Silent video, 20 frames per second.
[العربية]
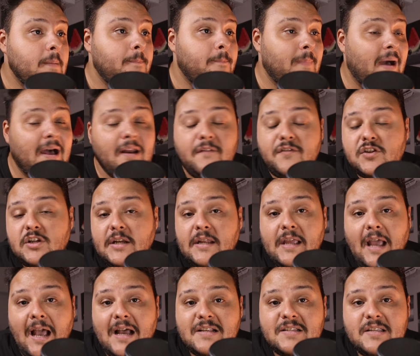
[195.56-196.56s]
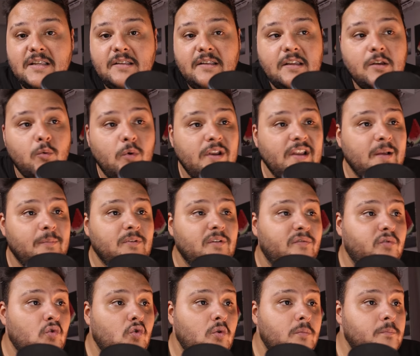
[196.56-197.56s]
معرفش ليه حسيت ان ويليام
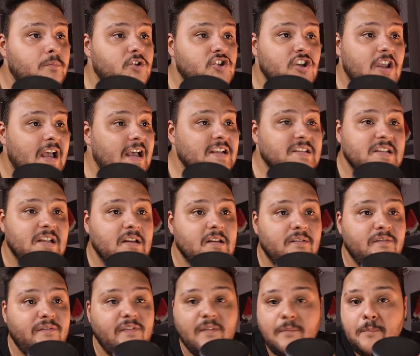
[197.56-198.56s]
دافو مش احسن